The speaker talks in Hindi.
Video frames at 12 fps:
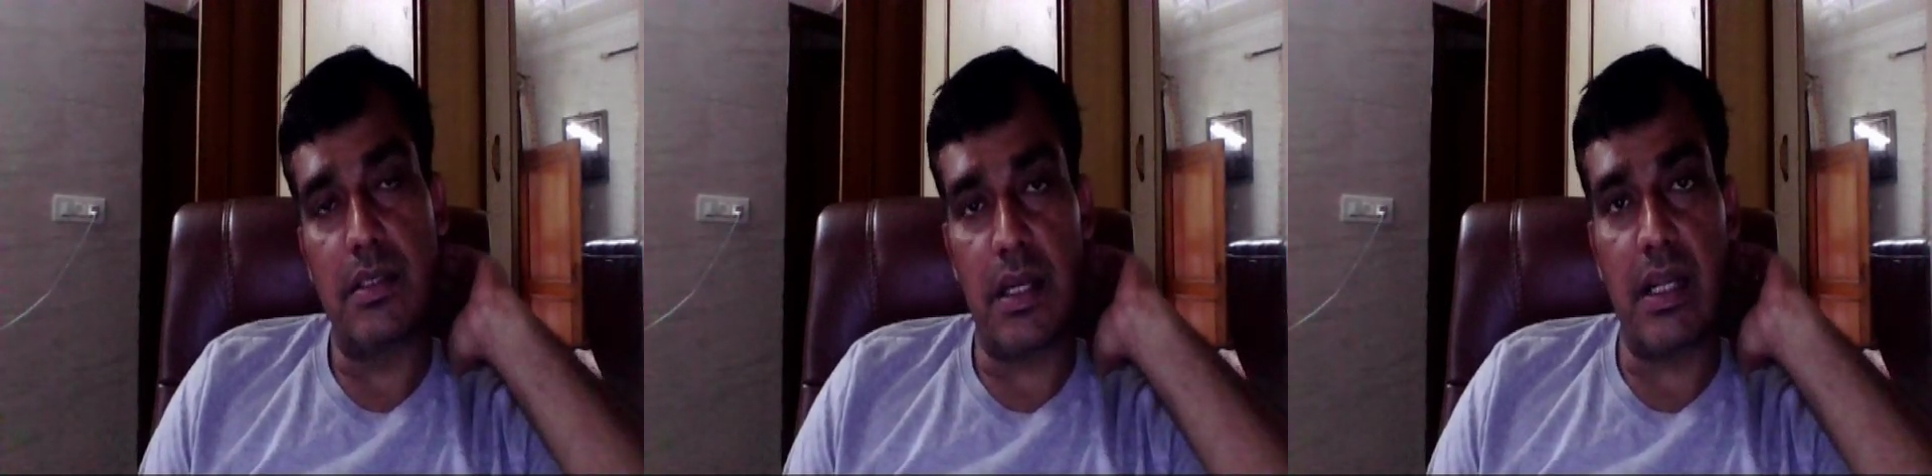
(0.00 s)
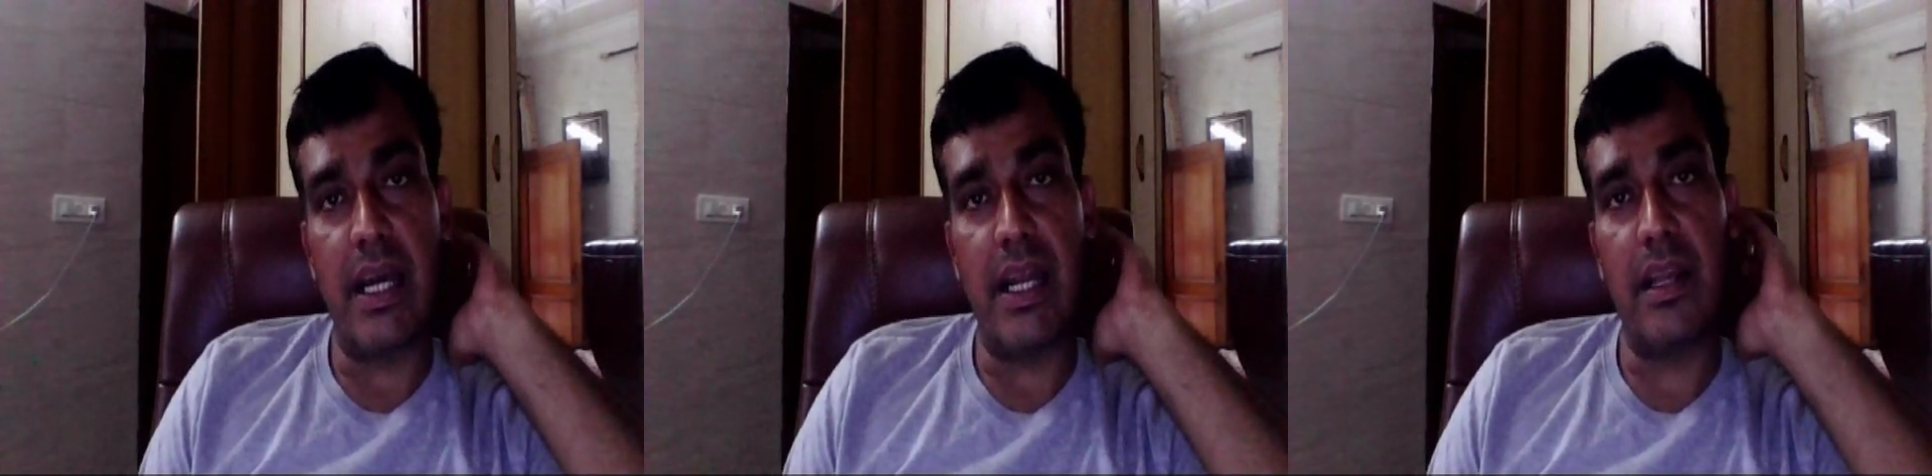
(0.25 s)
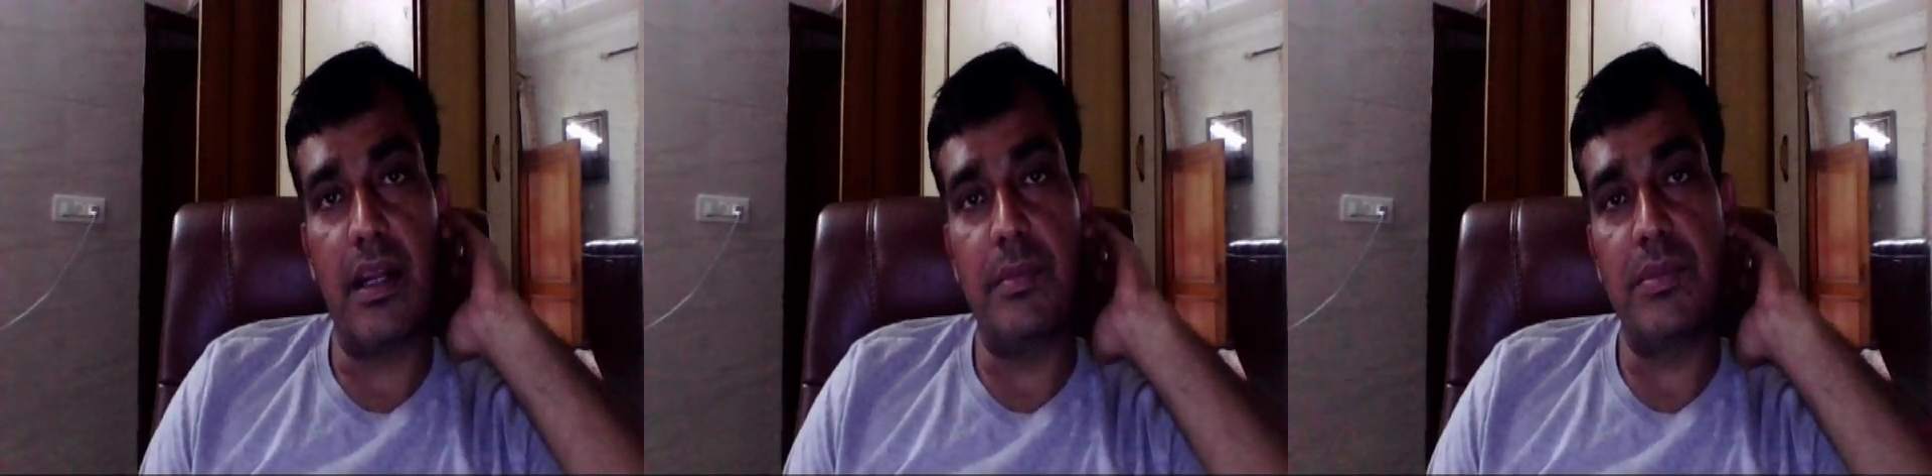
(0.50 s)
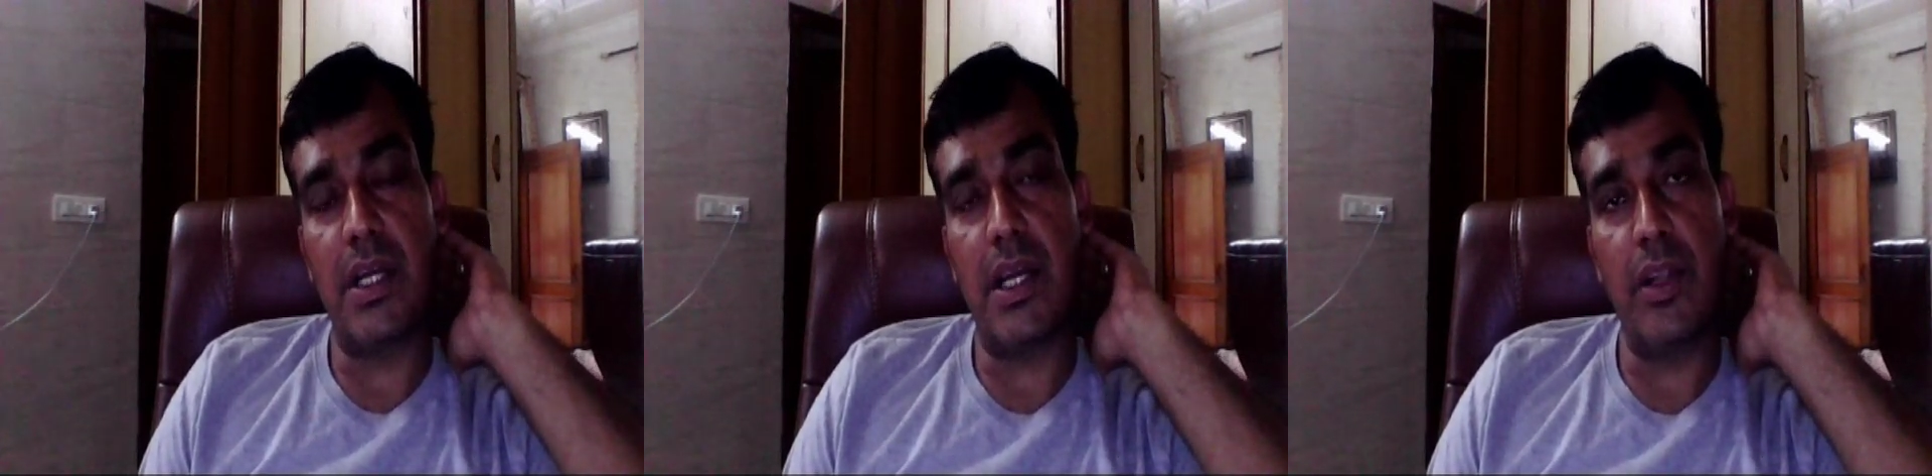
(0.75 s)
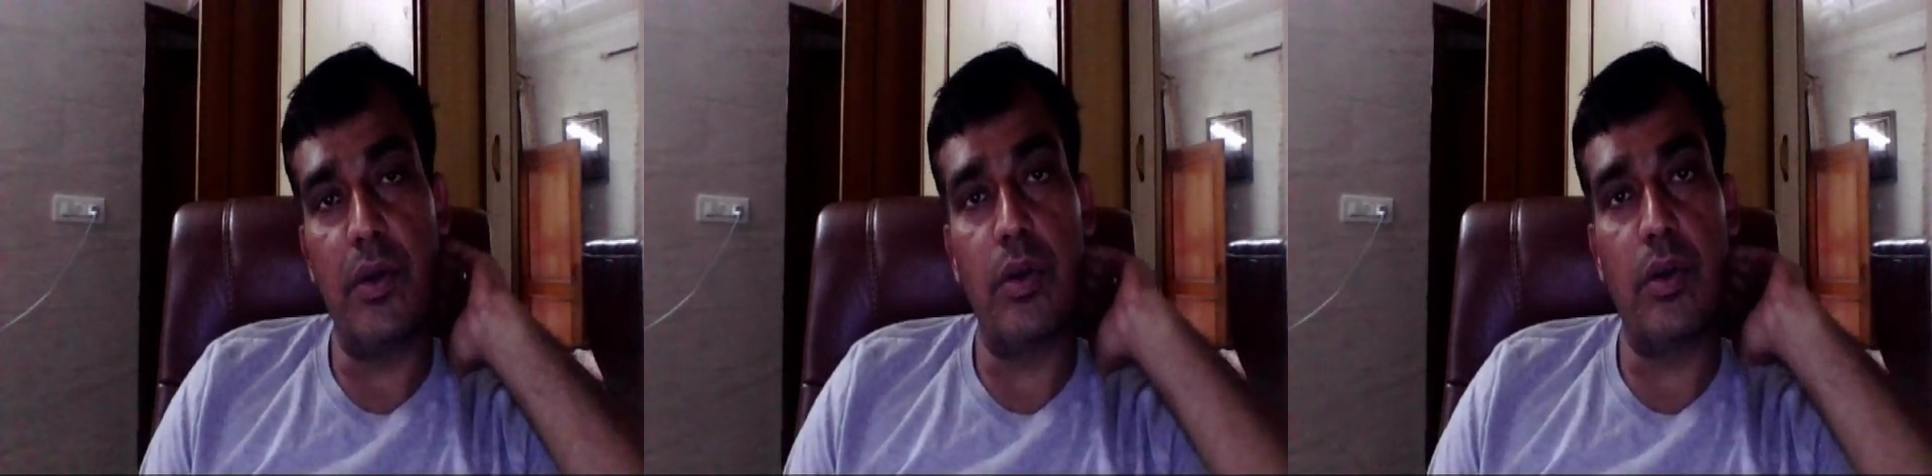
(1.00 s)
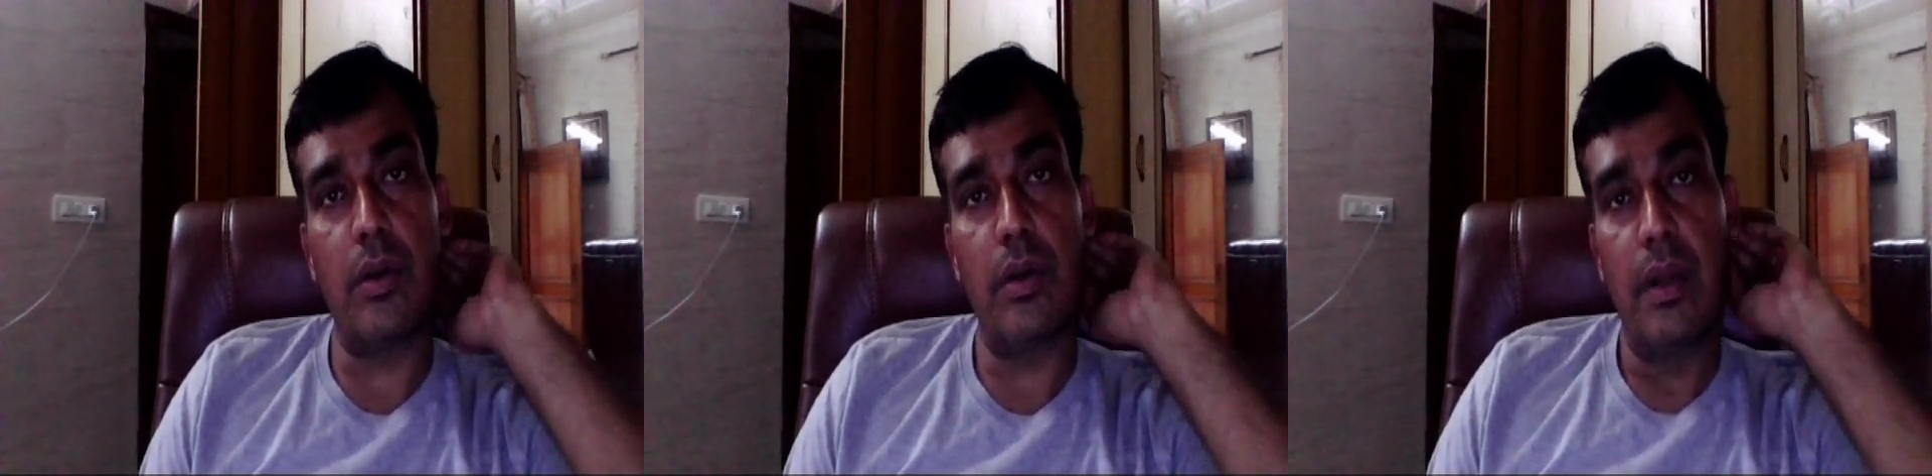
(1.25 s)
सरकारी कर्मचारी
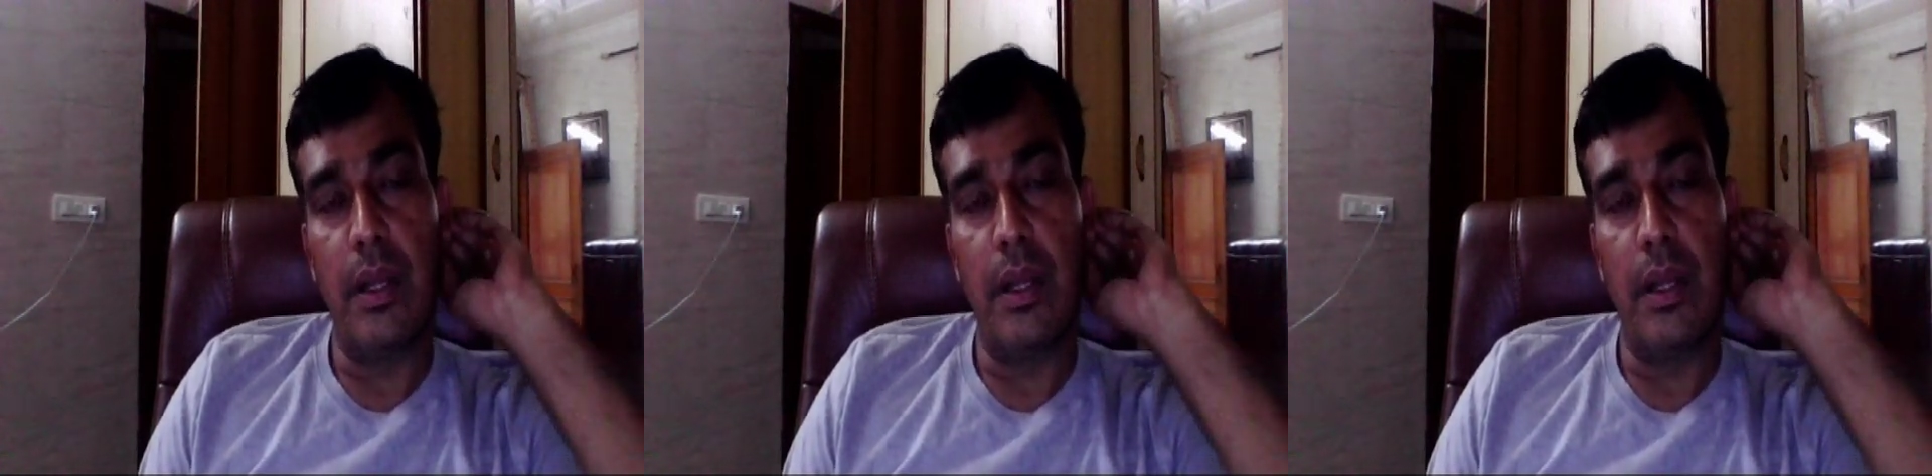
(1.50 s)
और